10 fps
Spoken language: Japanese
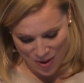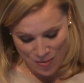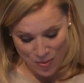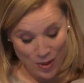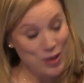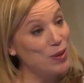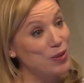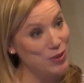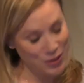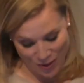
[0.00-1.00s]
もう一
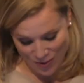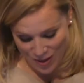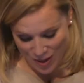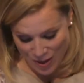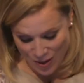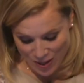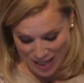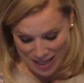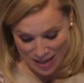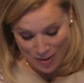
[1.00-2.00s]
つのよ
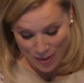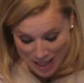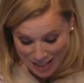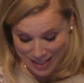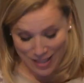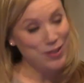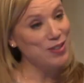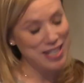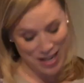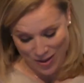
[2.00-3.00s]
り私に
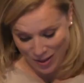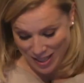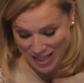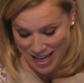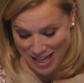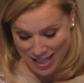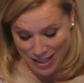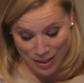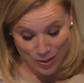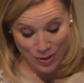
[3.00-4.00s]
とって個人的
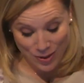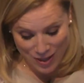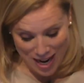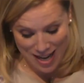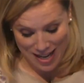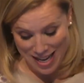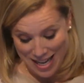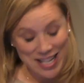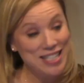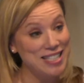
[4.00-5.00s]
に重要な
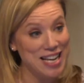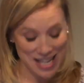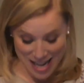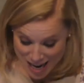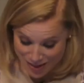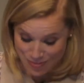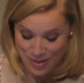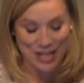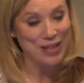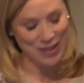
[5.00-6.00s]
一世紀半
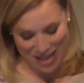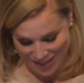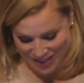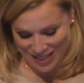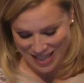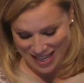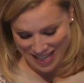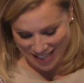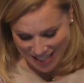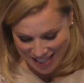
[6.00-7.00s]
ぶりとなる
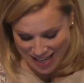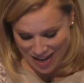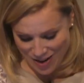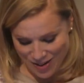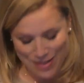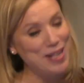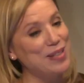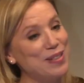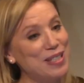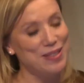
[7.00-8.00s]
記念の
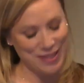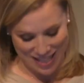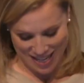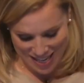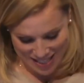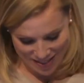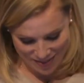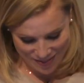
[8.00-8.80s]
イベントについてです。